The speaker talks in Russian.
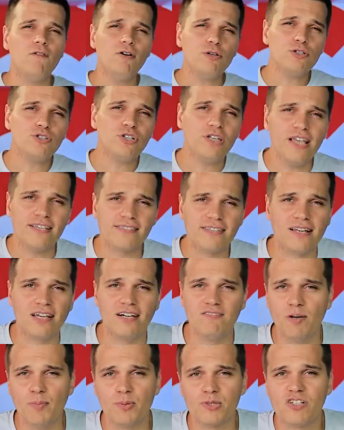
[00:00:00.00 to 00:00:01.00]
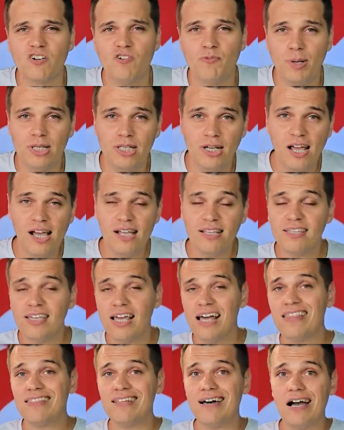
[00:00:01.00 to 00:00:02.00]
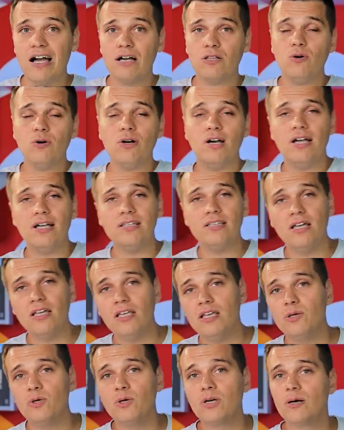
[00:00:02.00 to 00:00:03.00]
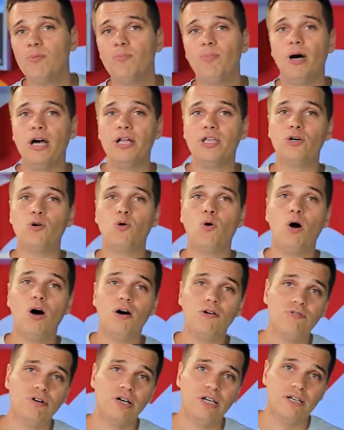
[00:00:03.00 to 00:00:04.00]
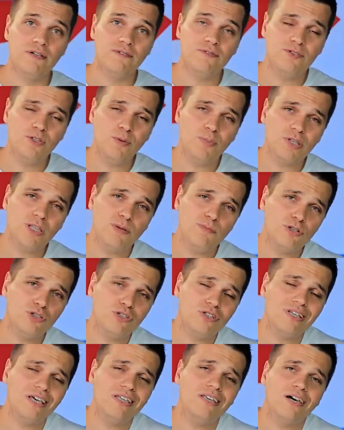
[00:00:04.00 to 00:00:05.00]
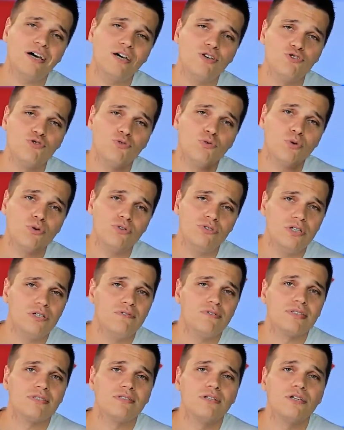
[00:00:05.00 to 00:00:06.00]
Вот уже несколько выпусков подряд я наглухо игнорирую компанию Huawei. Все потому, что я не хочу грузить вас